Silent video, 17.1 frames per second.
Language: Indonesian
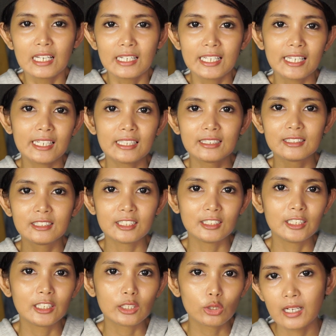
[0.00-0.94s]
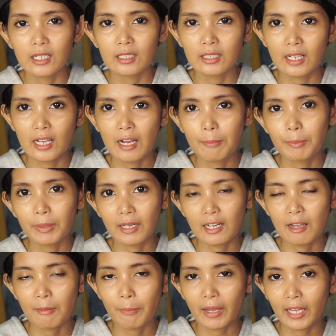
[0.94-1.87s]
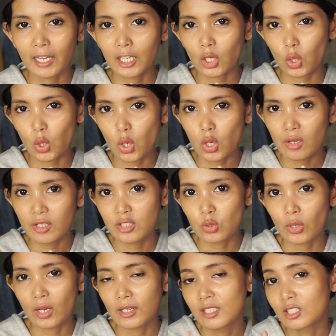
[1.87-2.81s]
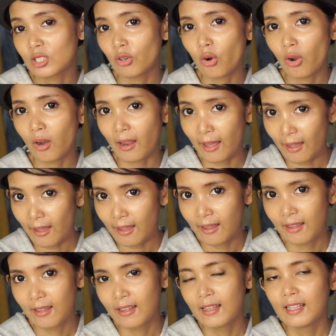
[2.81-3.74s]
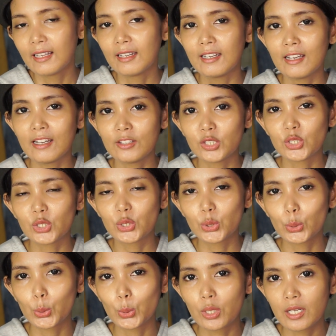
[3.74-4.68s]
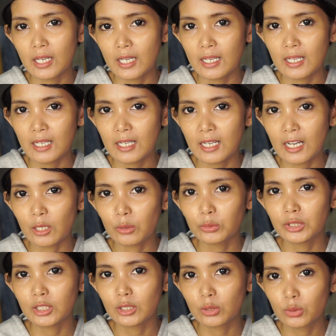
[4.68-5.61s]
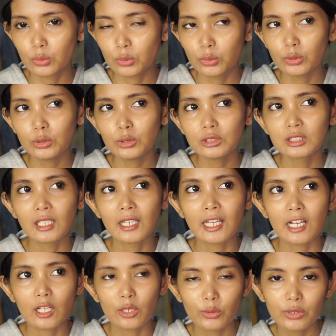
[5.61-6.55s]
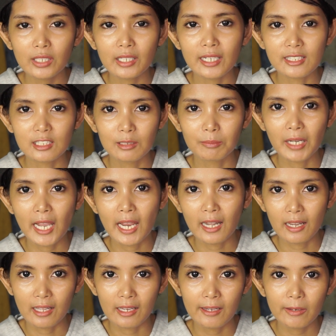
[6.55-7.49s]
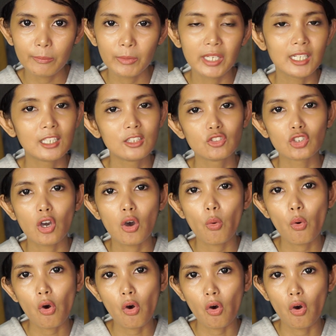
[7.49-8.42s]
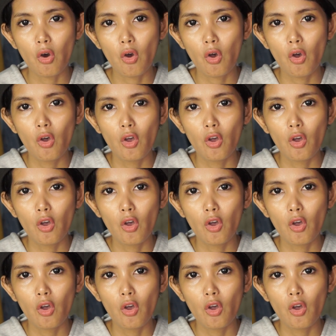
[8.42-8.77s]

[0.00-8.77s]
Dari kecil itu nggak pernah pakai rok kecuali sekolah dan juga aku itu selalu dikasih mainan mainan cowok